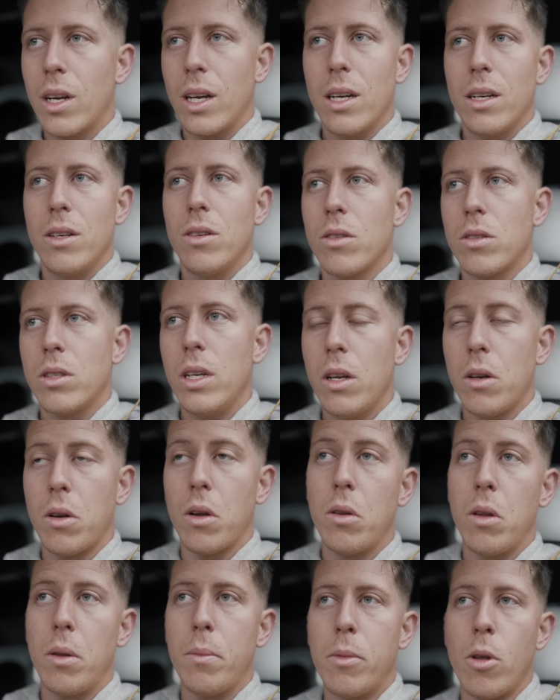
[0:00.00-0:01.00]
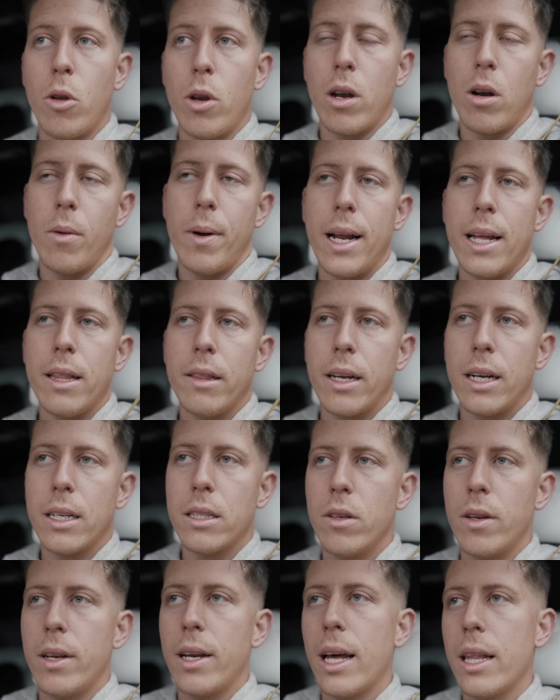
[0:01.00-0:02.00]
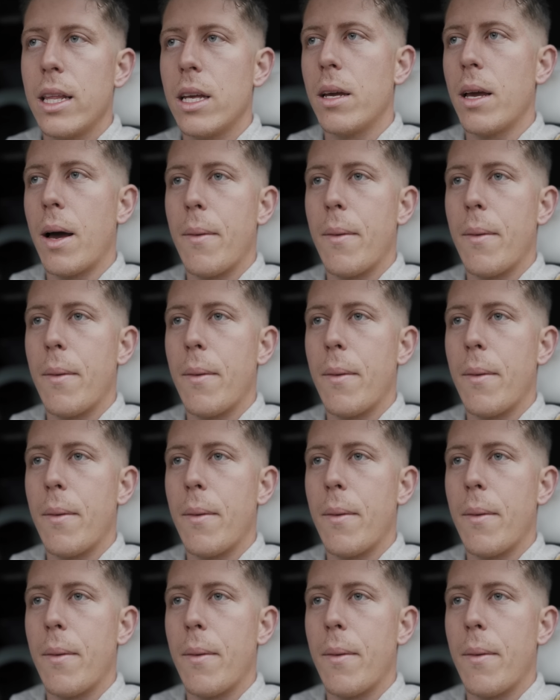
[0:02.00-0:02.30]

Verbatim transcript: que no sé, en teoría no van a entrar si no nadie.